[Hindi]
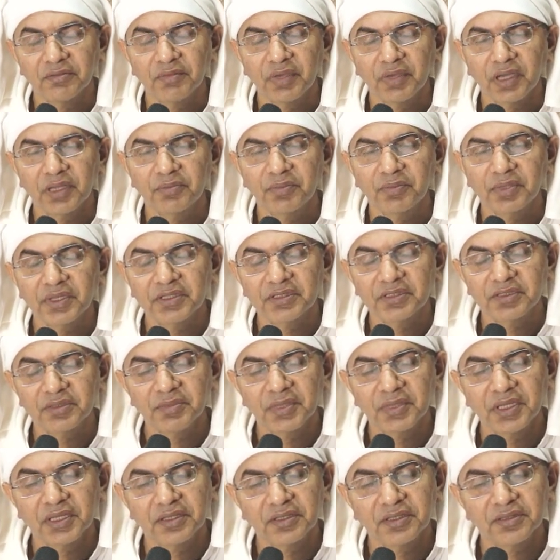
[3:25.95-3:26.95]
बानप्रस्थ
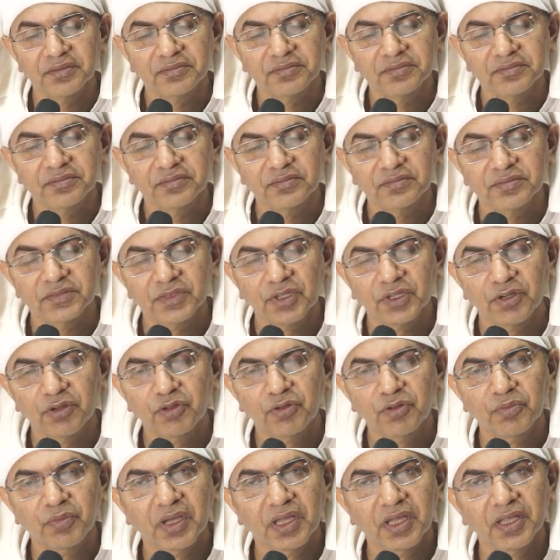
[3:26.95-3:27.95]
में
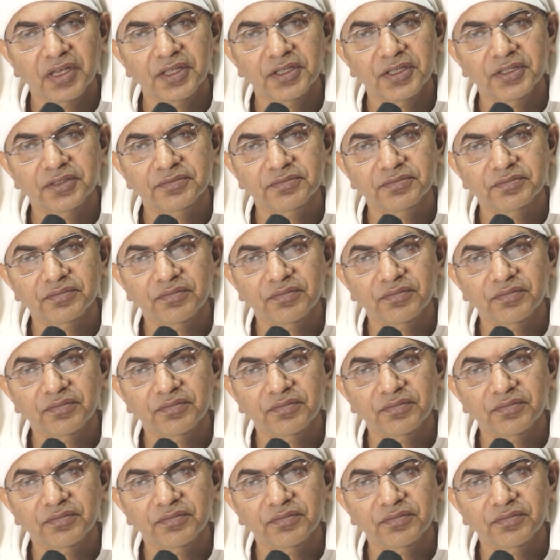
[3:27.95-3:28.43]
और बहाने